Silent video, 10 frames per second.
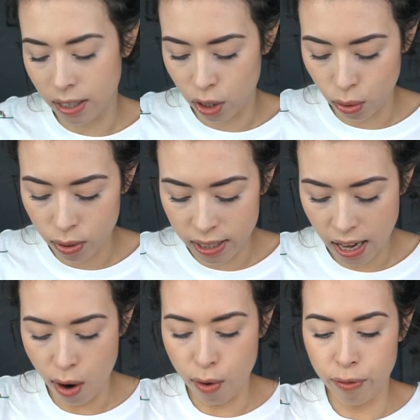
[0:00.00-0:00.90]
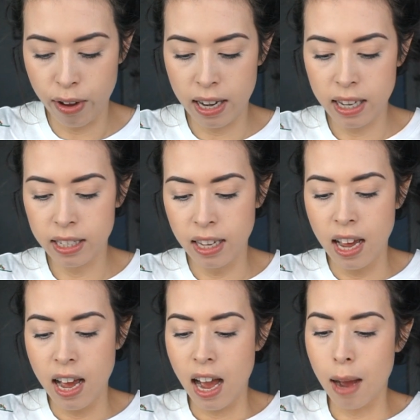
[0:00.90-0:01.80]
ist ja schon sehr auffällig.
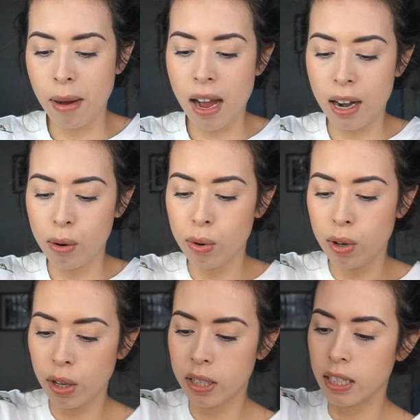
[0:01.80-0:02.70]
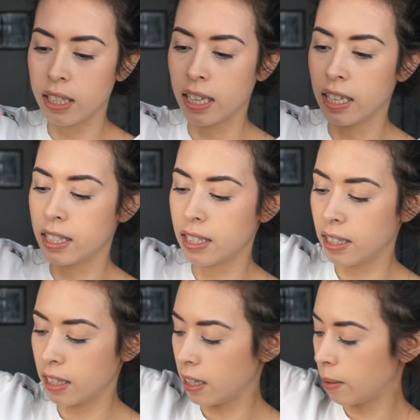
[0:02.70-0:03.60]
Aber hallo Leute, der
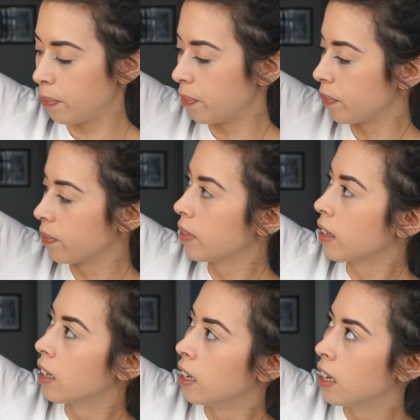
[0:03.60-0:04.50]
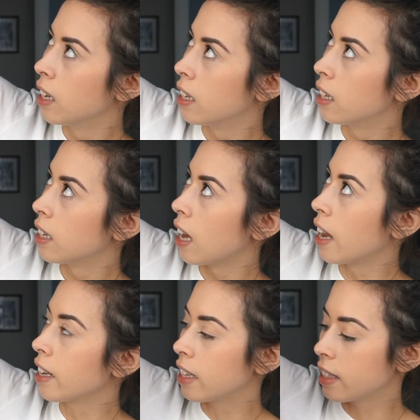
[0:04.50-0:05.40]
ist... Ähm,
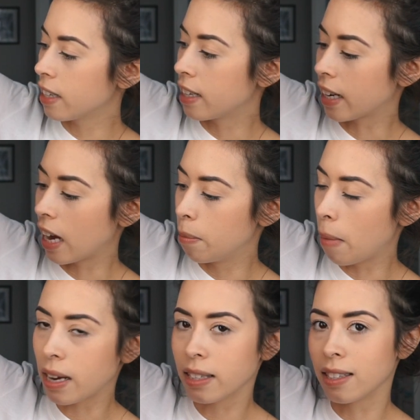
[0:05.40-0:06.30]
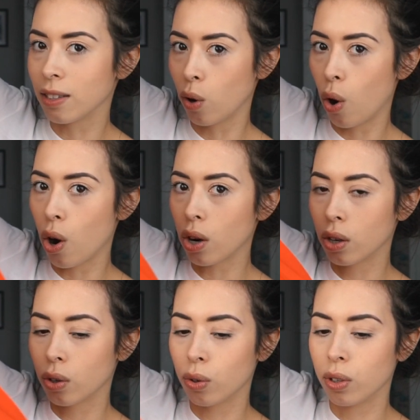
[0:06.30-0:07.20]
eigentlich ist das ja kein
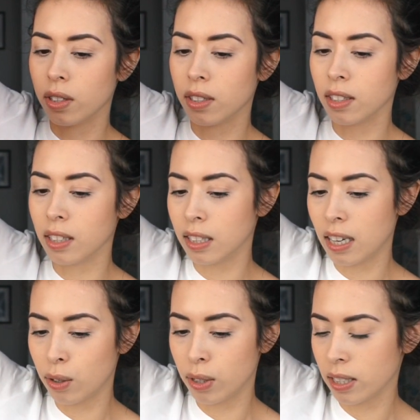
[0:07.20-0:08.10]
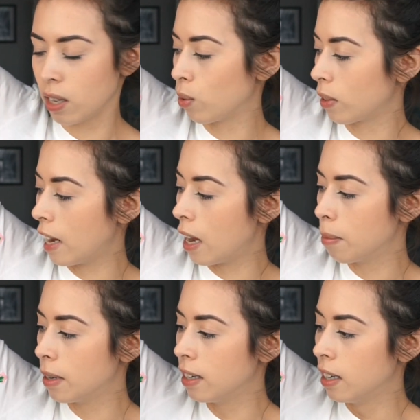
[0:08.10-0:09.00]
Maxi-Rock. Und äh, dadurch, dass ich so
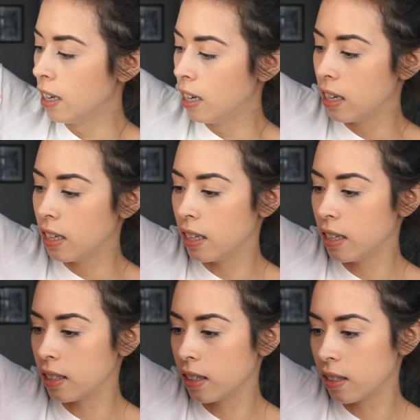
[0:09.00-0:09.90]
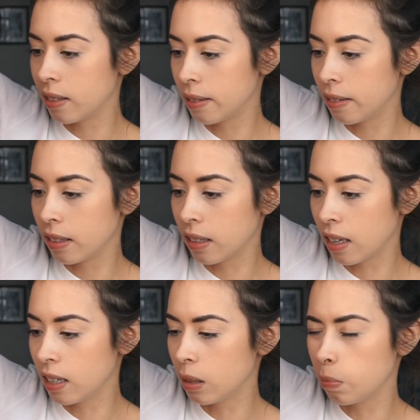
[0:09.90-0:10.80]
klein bin, äh, es,
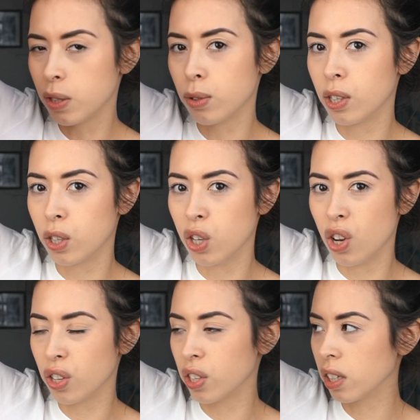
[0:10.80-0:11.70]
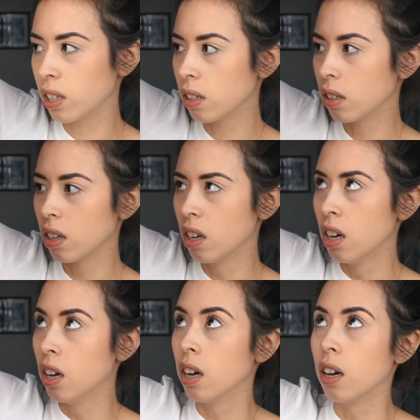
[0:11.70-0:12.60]
geht es bis zu den Knöcheln.
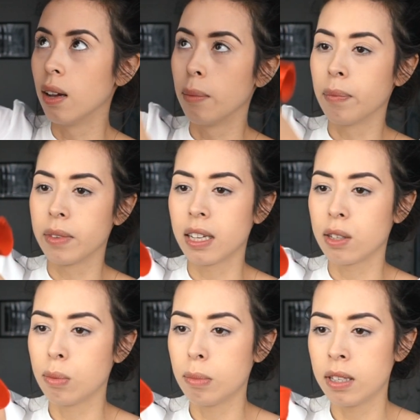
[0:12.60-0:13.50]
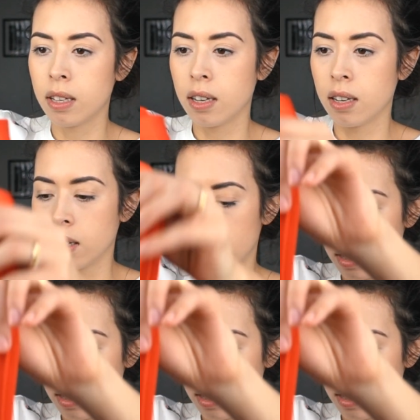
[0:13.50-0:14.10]
Ähm, es hat so ein bisschen